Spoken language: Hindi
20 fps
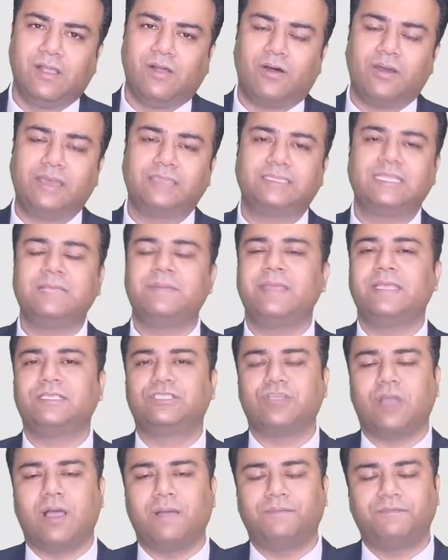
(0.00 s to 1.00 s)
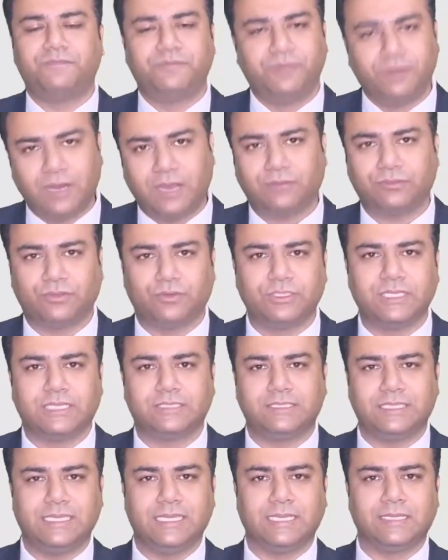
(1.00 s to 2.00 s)
और इतने में ये जॉब फिल आउट हो
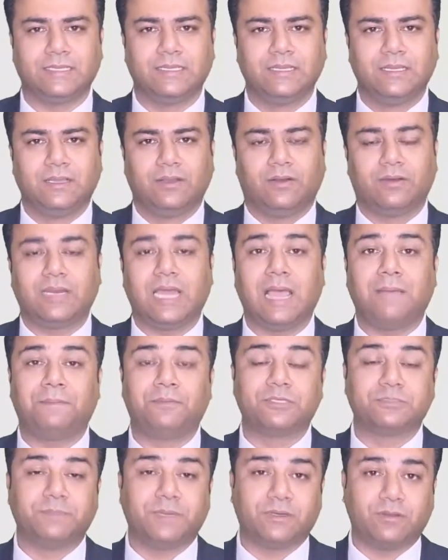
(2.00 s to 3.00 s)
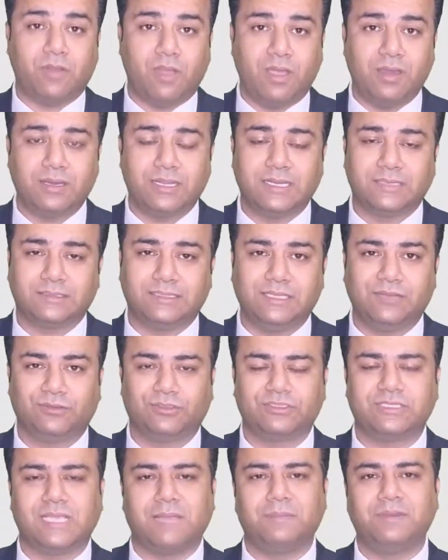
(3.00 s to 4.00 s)
जाती है और आप उस पर कॉल करते हो
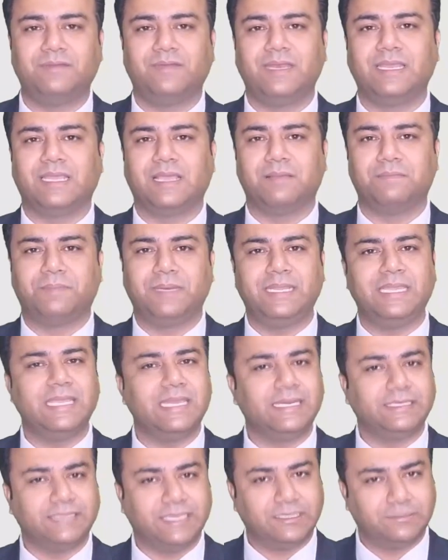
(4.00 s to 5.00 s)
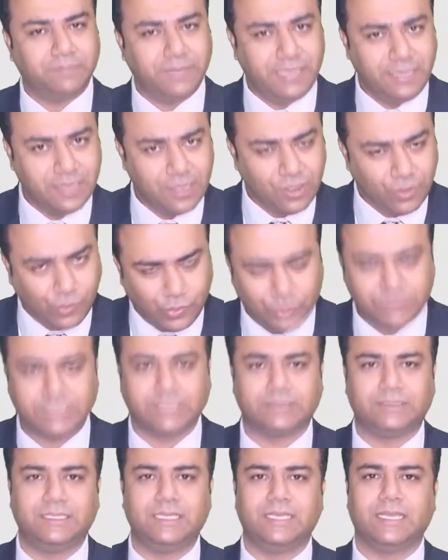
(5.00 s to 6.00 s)
तो सामने वाली कंपनी इरिटेट भी हो
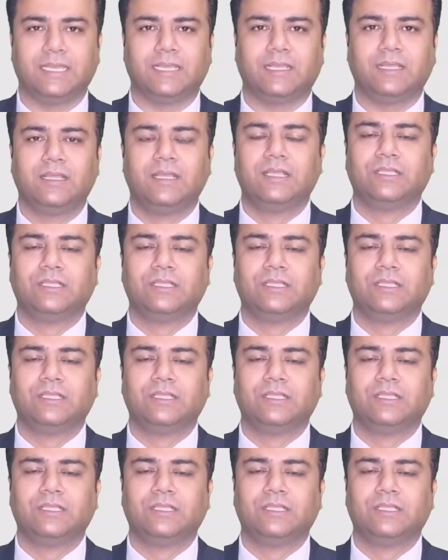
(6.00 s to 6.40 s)
सकती है